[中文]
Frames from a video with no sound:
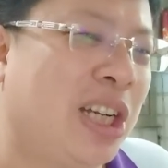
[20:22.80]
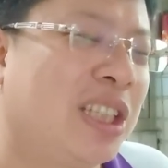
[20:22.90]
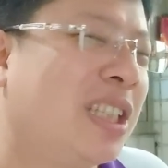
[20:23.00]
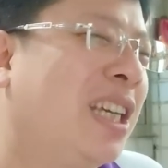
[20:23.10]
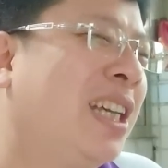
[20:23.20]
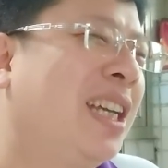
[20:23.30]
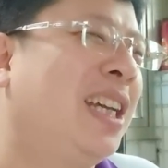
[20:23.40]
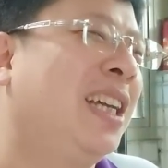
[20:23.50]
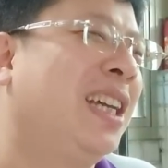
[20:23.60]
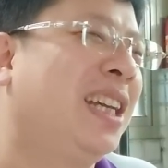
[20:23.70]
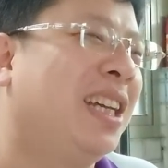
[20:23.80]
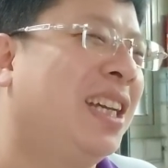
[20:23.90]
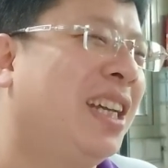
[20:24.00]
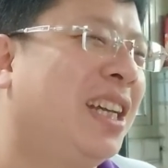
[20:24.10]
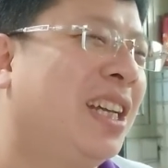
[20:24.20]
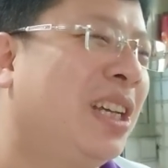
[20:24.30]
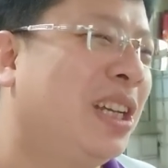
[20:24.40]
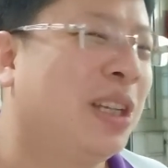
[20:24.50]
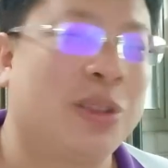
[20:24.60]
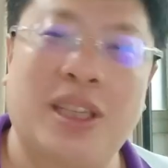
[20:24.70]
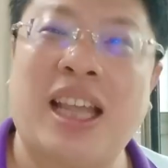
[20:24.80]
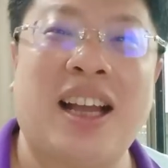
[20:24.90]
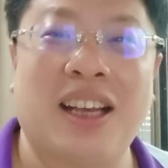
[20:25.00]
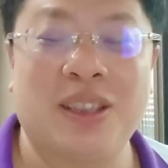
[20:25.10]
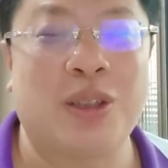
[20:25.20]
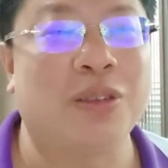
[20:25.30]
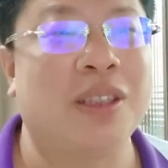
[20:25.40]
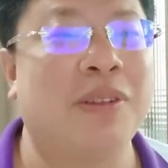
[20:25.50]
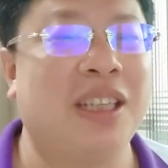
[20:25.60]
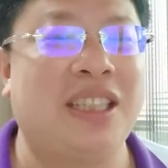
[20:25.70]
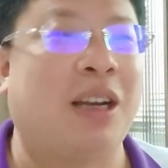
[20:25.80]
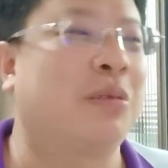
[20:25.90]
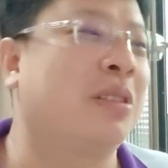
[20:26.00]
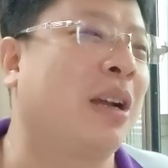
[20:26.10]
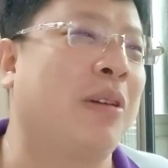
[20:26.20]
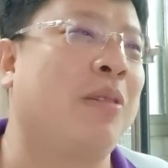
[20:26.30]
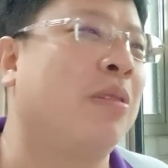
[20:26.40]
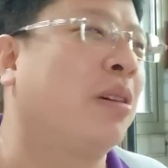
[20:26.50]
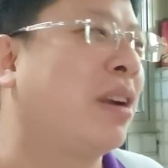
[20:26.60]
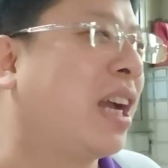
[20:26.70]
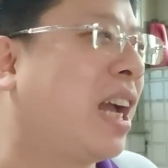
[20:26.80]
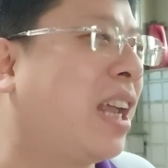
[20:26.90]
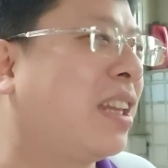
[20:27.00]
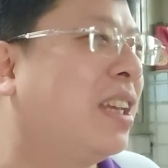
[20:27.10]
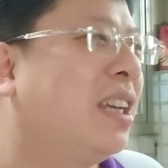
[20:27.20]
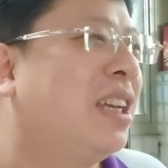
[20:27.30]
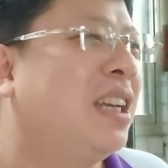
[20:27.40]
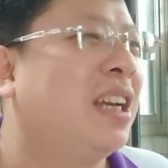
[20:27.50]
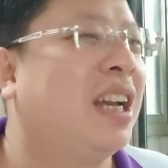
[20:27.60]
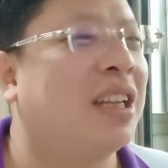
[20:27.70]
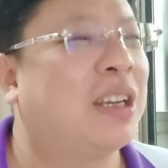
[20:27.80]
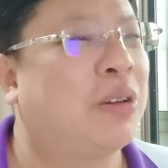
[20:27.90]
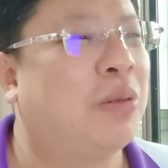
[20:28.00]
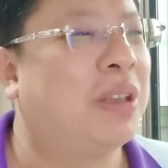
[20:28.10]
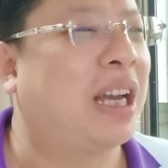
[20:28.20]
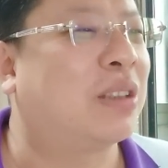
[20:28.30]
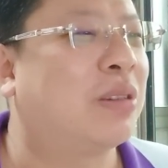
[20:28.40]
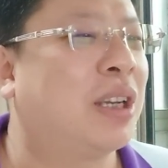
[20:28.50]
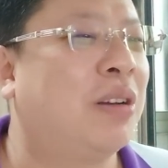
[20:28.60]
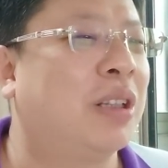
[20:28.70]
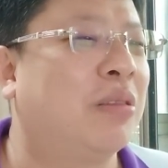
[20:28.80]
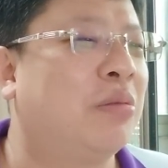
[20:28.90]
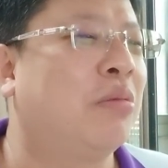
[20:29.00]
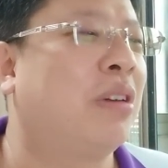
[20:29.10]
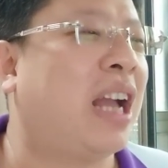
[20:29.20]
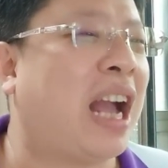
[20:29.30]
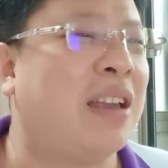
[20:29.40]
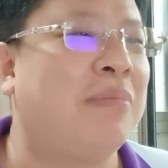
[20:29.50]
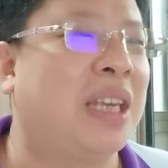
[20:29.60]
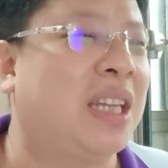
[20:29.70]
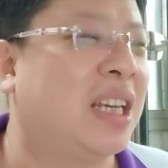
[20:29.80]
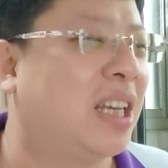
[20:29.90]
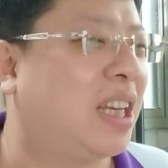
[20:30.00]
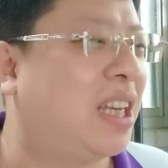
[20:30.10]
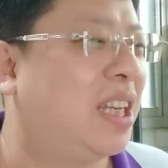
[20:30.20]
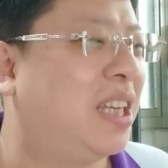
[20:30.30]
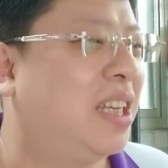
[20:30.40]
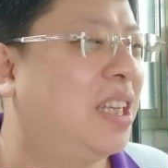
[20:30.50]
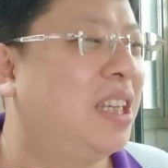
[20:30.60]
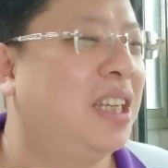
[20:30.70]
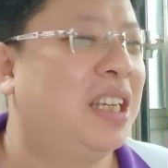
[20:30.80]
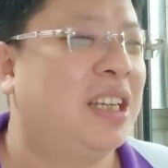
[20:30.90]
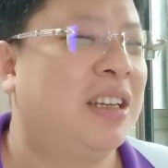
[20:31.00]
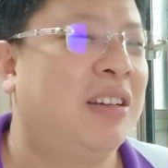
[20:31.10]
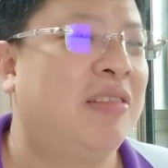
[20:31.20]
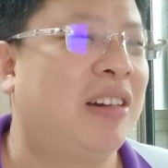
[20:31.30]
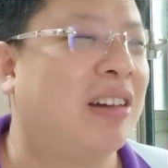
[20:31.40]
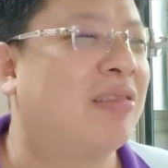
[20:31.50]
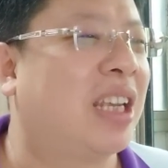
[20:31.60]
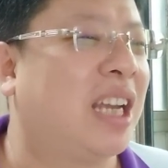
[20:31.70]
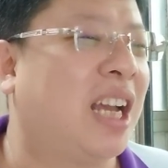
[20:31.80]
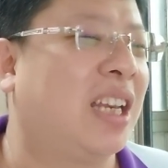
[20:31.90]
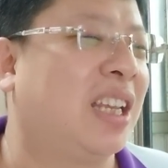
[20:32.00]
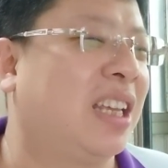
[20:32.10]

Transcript: 就是，所以当从这边角度再回过头来看。啊，你国民党最后的乌龟哀鸣哎，黄伟汉